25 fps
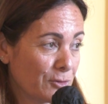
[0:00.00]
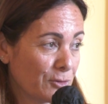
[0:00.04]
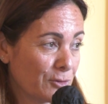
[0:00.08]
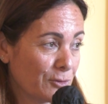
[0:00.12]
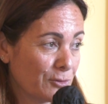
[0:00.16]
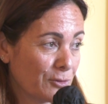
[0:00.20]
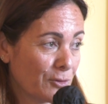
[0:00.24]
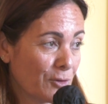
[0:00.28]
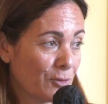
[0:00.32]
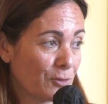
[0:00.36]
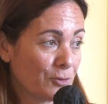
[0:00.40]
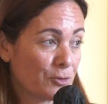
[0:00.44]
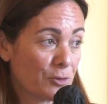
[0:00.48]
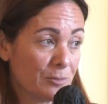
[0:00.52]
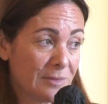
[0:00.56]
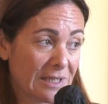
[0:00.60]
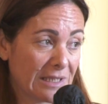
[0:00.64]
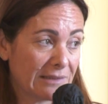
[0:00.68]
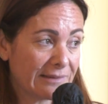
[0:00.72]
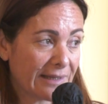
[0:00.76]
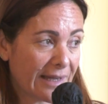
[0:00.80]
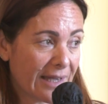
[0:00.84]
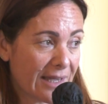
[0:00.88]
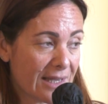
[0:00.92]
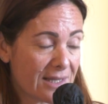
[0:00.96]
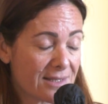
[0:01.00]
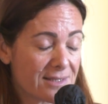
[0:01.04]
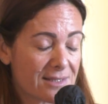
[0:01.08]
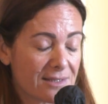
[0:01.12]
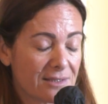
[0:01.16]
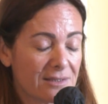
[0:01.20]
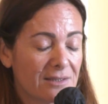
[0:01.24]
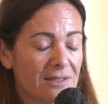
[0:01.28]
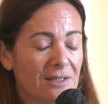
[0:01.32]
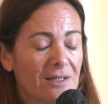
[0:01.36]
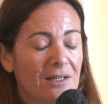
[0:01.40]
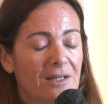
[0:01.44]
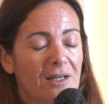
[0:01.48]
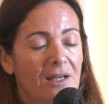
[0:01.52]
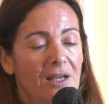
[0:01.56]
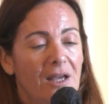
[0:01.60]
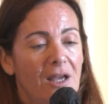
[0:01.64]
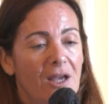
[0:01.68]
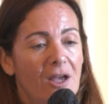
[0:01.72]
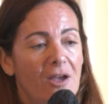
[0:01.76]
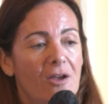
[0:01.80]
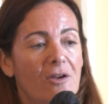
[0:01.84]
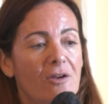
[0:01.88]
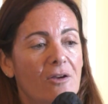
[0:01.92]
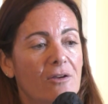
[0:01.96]
en, en 2013.
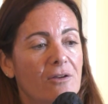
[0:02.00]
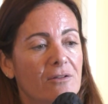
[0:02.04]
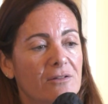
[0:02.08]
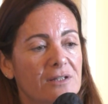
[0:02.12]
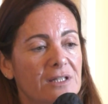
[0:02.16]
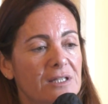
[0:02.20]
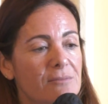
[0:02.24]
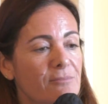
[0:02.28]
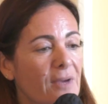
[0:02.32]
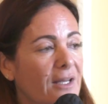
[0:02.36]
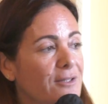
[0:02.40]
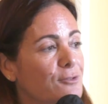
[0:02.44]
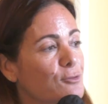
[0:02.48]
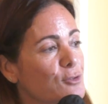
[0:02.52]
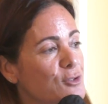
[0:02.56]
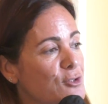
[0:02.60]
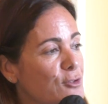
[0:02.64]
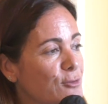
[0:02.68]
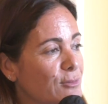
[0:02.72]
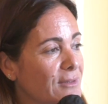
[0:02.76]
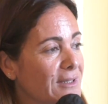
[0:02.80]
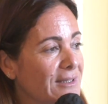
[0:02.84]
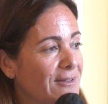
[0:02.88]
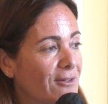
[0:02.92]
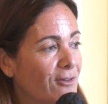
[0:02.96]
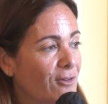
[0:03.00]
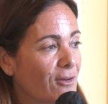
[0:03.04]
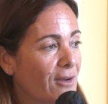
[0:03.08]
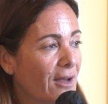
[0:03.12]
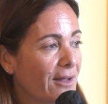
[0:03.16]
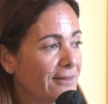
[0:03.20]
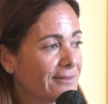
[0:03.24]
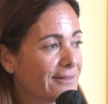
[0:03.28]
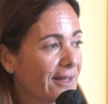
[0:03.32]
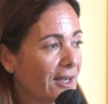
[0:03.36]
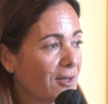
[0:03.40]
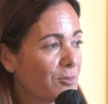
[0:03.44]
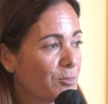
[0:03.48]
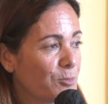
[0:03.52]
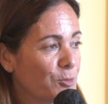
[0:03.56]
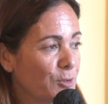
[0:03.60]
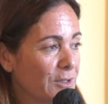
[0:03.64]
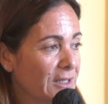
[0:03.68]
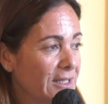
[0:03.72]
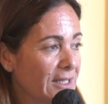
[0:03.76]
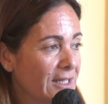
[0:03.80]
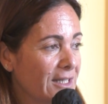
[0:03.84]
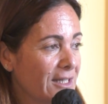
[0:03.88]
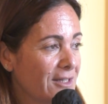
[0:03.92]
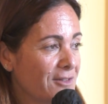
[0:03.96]
Euh, qui m'a tout de suite euh,
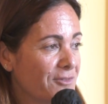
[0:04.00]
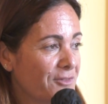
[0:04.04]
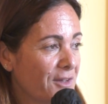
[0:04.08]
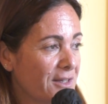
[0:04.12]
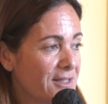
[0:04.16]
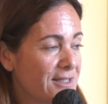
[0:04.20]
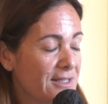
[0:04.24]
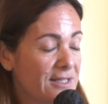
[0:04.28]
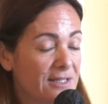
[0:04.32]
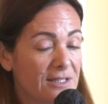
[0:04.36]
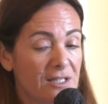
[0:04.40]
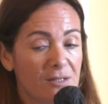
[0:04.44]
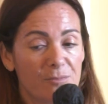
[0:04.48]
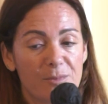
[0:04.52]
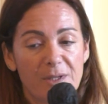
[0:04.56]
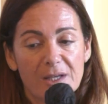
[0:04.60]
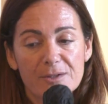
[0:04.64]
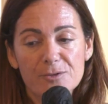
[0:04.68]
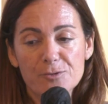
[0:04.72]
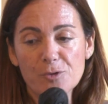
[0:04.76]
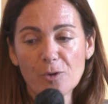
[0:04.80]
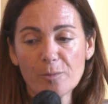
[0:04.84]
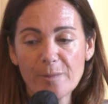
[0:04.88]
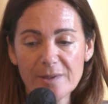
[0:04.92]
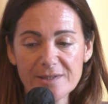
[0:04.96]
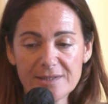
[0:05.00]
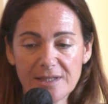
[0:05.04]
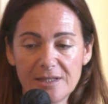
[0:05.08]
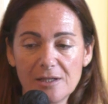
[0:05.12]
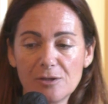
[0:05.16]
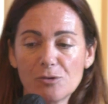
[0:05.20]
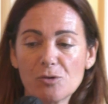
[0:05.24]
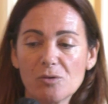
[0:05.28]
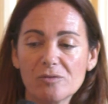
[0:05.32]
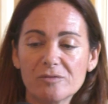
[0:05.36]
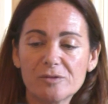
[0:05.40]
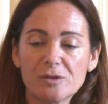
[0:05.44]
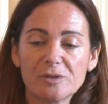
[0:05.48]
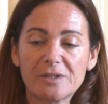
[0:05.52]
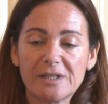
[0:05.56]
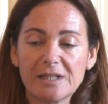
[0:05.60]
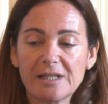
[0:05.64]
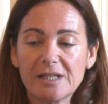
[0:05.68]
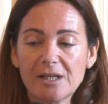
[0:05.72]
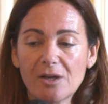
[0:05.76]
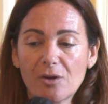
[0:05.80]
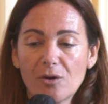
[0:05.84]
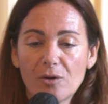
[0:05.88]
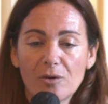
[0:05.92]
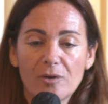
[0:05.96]
interpellée et fascinée, bien sûr, parce qu'il
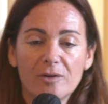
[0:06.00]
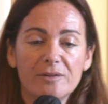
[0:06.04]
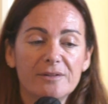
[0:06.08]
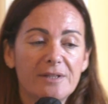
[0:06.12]
convoquait euh,